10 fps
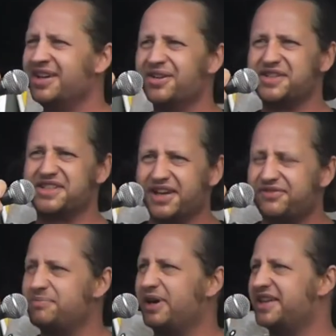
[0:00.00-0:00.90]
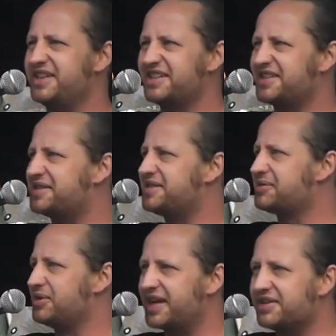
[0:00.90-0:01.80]
und sich einfach mal an die Gesetze,
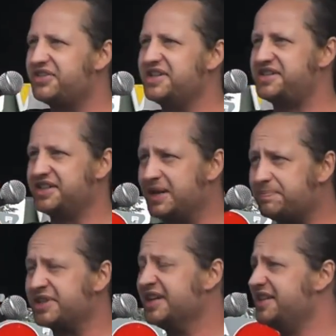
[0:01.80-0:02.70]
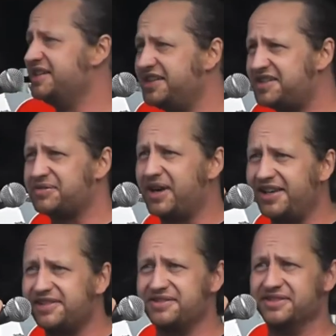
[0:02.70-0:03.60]
so lange wie es sie gibt, nicht zu
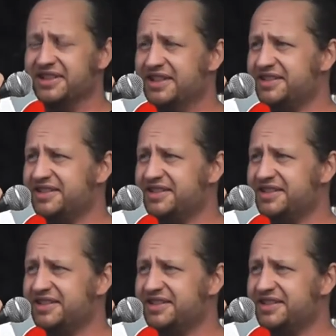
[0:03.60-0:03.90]
halten halten.